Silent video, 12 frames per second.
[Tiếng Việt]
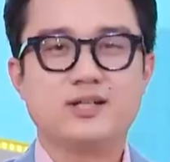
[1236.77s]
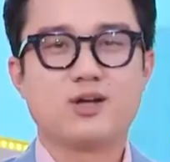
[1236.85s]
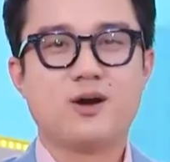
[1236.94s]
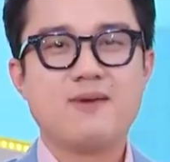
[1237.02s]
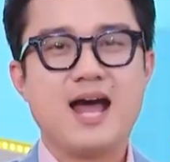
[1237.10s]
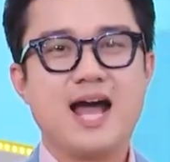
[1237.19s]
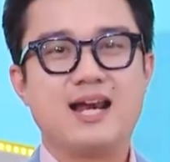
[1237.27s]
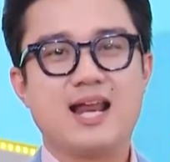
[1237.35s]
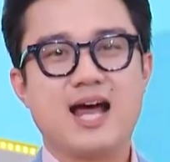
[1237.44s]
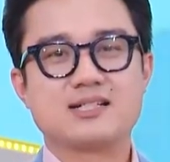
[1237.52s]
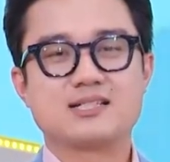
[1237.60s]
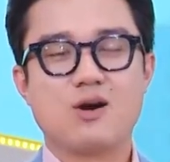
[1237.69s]
tóm lại
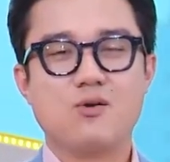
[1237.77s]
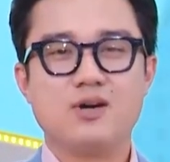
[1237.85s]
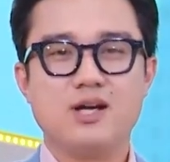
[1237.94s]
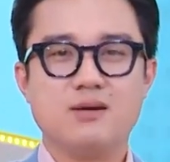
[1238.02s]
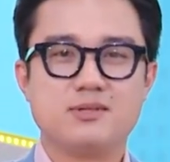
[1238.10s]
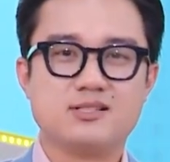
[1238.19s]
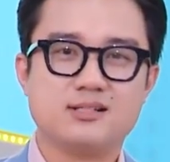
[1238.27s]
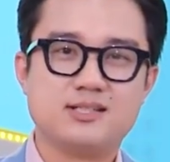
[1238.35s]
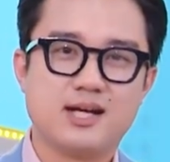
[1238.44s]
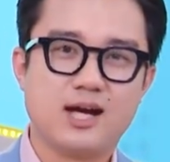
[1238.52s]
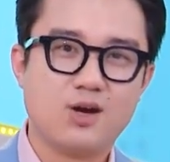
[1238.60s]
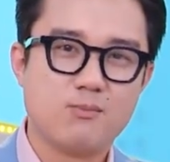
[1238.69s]
là sau khi mà chương
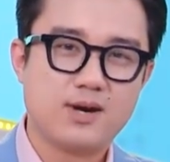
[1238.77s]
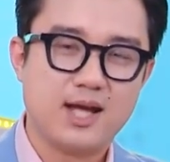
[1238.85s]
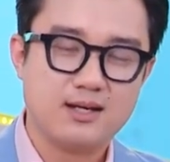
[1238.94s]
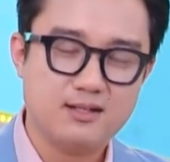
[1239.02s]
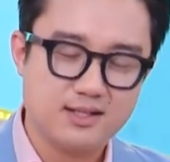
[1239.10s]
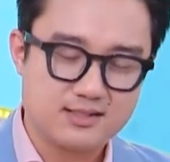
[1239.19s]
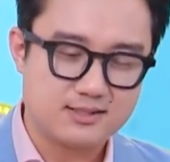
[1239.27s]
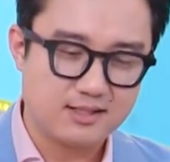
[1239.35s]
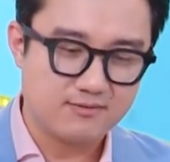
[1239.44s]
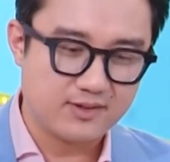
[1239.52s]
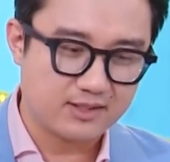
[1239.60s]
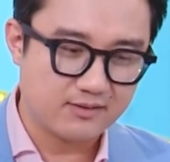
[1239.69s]
trình ngày hôm nay lướt
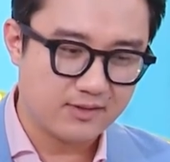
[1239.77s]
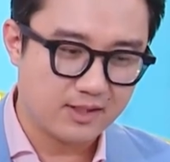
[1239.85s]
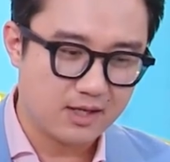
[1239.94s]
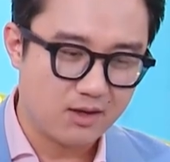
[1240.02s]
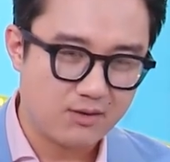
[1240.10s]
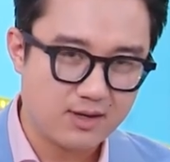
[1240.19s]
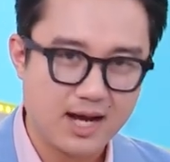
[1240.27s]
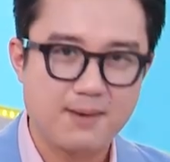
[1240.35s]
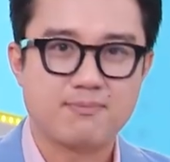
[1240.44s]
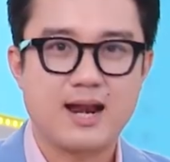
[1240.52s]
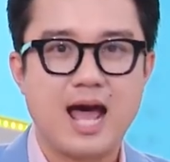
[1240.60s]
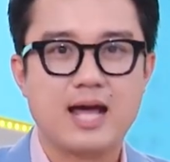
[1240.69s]
trên vê tê vê Go
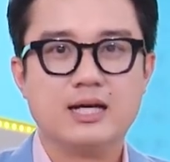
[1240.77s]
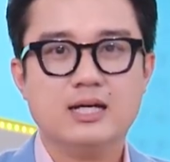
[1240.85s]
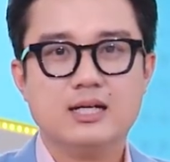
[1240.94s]
khép lại,